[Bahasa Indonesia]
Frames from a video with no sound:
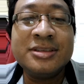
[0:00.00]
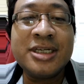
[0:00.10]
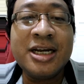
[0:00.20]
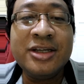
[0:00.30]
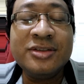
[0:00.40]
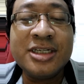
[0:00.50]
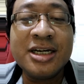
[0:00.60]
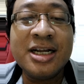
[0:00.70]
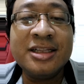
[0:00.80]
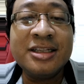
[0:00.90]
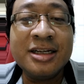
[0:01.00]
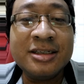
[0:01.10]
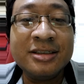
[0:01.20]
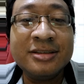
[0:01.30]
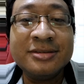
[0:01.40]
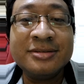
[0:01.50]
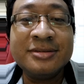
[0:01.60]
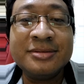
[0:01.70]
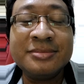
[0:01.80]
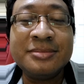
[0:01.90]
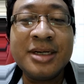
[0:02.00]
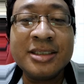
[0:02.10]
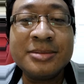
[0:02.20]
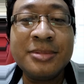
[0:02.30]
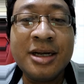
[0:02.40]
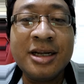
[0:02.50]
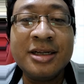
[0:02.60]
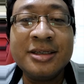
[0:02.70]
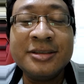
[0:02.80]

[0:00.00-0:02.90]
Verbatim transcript: cayu, cak ganteng, mas, mbak,